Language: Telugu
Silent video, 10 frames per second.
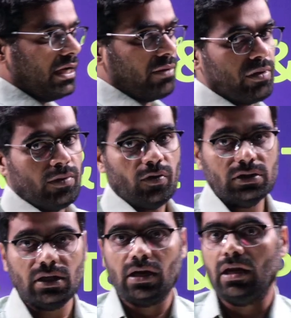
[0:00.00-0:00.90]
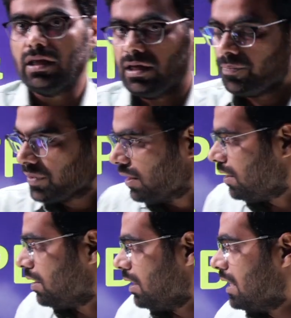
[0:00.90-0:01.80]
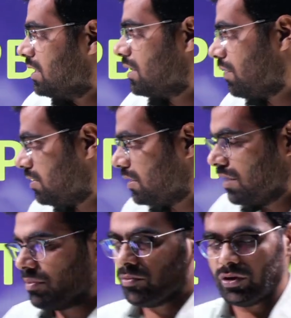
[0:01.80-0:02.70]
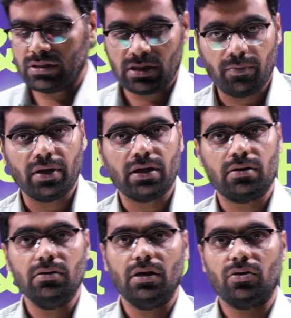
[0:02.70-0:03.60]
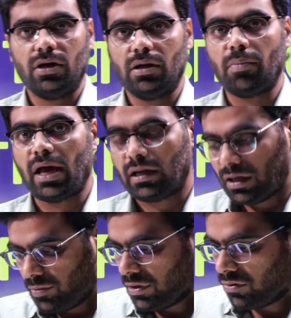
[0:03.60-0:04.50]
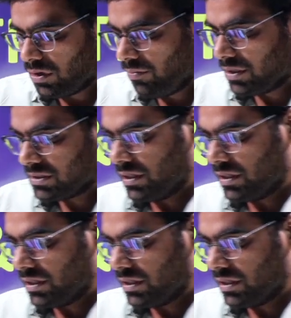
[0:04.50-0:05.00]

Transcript: అండ్ టీపీబీఓ జనరల్లీ ఏఈ తర్వాత టీపీబీఓ ఇస్తే బెటర్ ఎందుకంటే బ్యాక్లాగ్ పడకుండా బట్